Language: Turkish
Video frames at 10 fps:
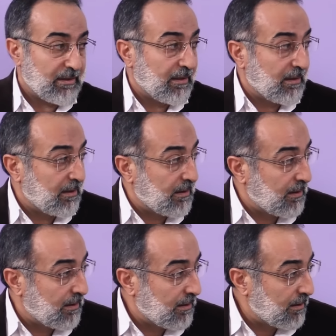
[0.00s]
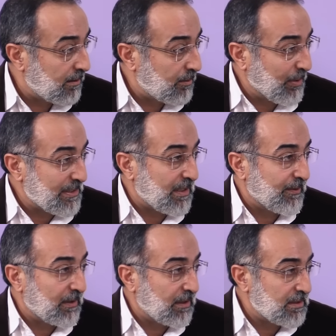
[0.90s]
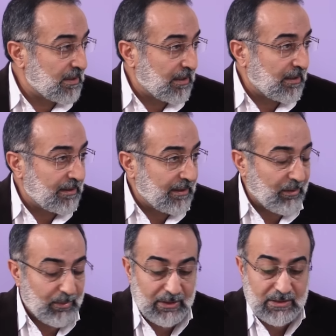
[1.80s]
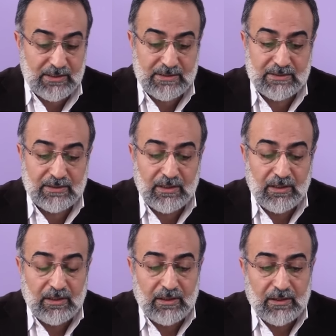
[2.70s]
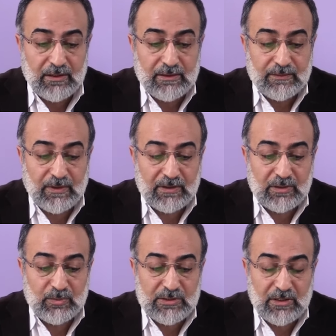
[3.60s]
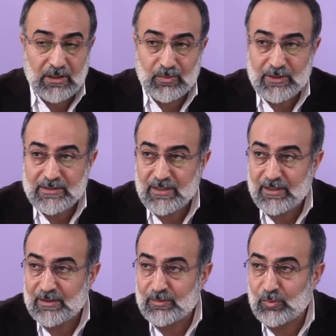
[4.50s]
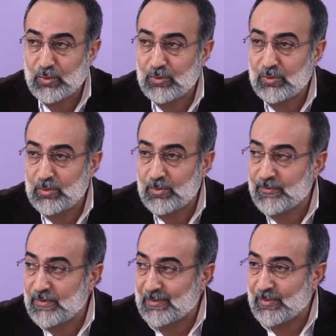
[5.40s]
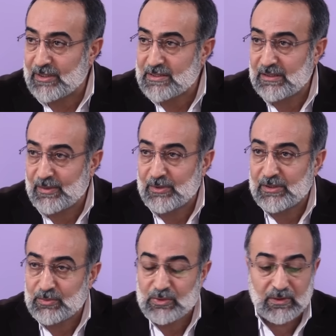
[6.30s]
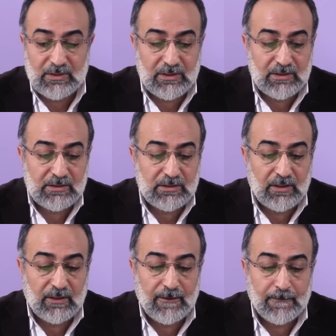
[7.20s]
E, peşaver gecelerine devam edeceğiz. Vaktimiz kalmazsa bugünü nübüvvet bahsiyle bitirmiş olacağız inşallah.